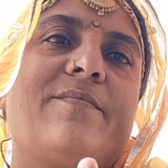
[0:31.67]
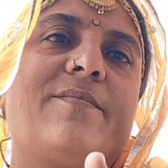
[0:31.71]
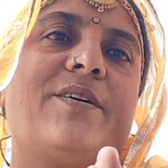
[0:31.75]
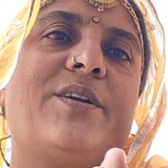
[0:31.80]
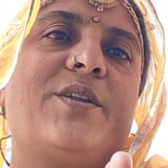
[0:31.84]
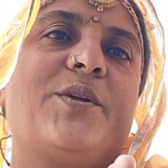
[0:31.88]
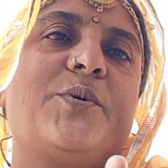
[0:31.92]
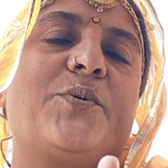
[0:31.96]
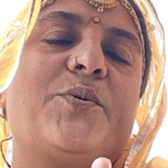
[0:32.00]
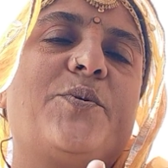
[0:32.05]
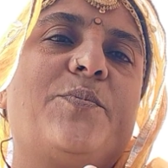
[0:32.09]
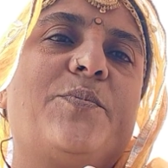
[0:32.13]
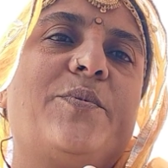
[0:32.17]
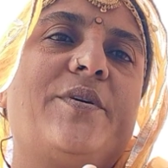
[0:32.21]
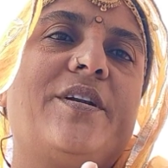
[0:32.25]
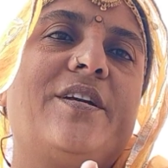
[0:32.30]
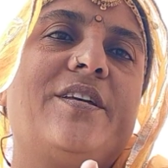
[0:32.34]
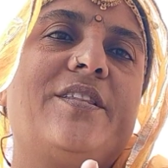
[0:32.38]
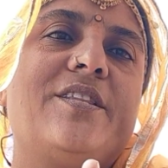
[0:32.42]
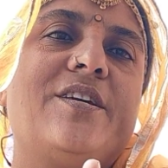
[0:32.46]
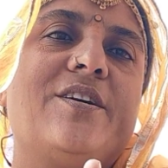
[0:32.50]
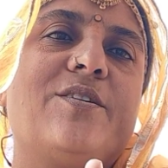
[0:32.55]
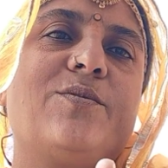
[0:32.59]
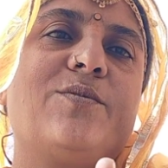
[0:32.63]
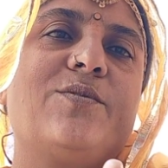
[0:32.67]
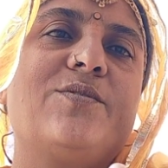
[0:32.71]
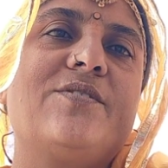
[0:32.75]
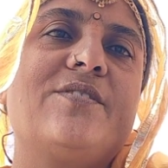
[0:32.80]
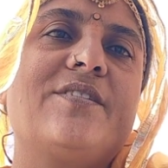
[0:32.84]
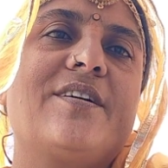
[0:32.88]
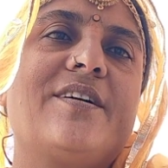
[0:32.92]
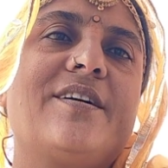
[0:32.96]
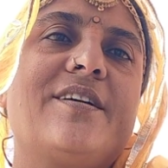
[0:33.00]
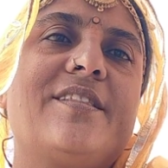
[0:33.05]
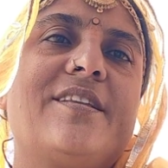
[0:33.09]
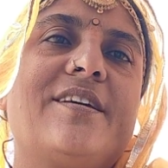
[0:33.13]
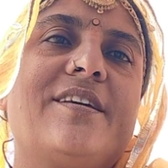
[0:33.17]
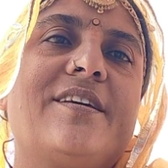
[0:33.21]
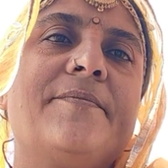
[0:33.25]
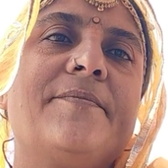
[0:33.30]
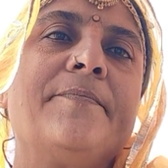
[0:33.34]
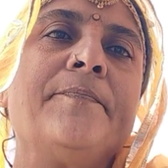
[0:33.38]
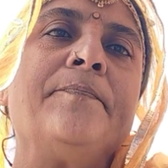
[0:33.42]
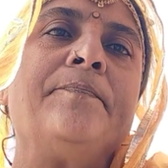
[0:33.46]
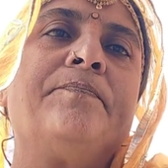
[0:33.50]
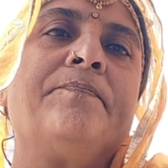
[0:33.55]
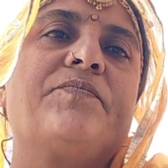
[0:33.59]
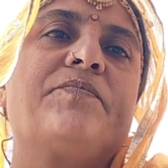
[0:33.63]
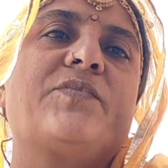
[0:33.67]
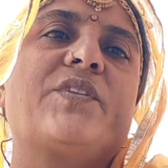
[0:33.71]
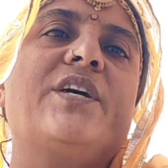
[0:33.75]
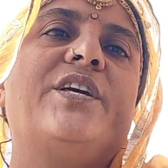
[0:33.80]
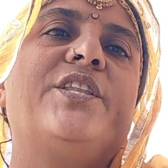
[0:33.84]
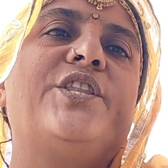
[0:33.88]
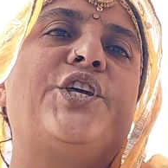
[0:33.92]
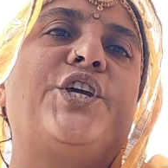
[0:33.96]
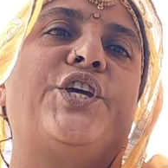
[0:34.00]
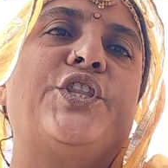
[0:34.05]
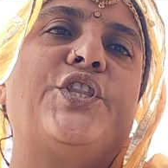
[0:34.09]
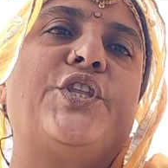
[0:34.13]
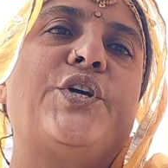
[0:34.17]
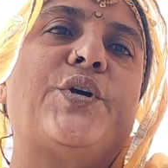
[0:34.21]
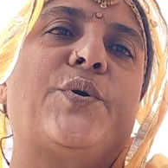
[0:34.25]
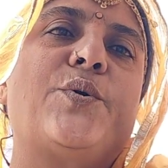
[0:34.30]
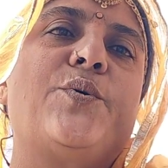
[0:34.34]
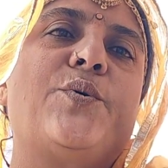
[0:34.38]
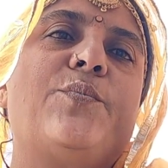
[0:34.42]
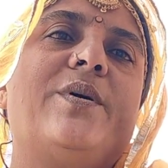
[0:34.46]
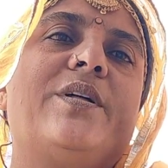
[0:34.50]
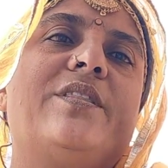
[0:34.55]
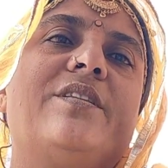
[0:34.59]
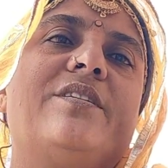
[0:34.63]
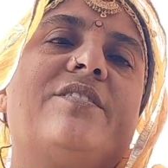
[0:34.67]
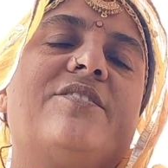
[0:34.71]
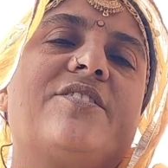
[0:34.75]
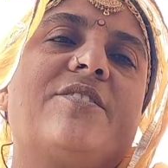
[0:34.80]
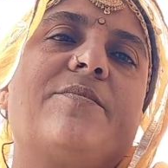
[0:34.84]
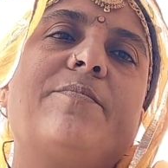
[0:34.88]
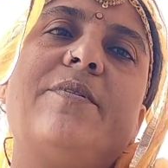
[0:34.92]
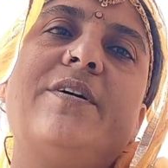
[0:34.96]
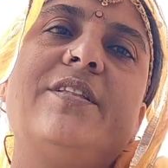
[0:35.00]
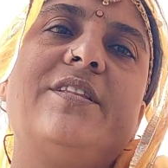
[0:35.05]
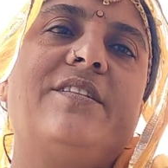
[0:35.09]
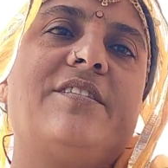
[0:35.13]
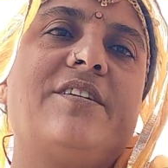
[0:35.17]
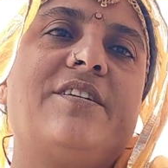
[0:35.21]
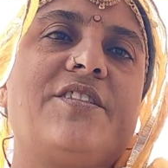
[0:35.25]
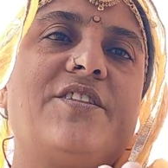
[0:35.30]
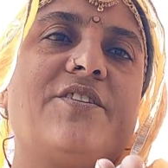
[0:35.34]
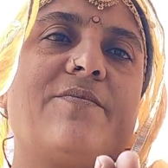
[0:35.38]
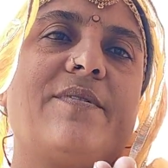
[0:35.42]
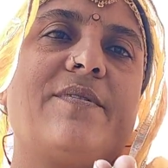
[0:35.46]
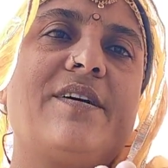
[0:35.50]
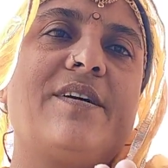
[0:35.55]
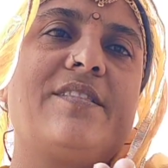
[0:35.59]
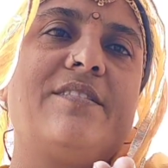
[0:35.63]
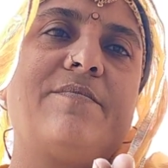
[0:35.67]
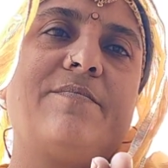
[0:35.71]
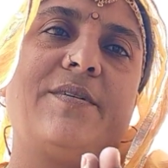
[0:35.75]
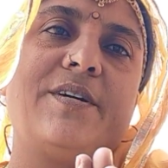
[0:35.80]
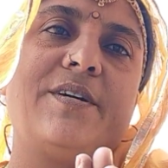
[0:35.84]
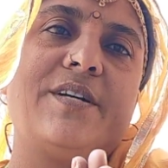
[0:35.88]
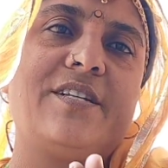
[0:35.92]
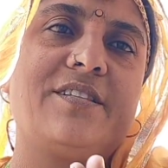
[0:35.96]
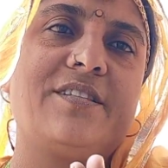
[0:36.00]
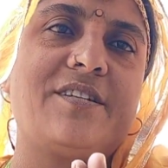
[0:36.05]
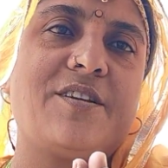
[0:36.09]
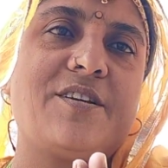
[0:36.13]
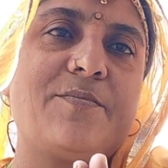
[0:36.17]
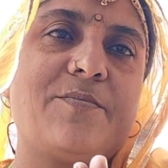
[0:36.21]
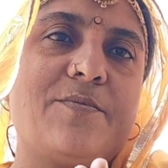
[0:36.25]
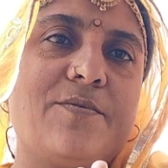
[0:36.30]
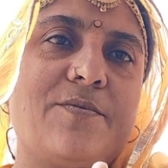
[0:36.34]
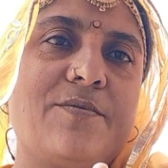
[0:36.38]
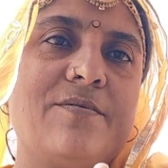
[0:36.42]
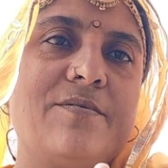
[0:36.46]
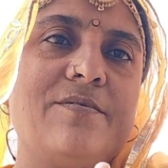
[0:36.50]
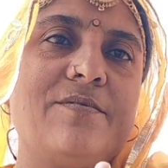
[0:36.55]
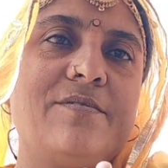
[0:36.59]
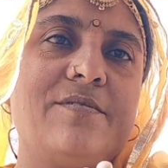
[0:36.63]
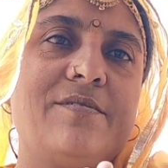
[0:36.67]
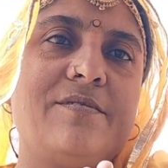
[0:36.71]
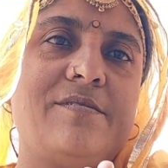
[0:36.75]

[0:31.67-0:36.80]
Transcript: मेरी कॉमेडी देखो जका ने देखो बने ने धन्यवाद है मेरी तरफ हूँ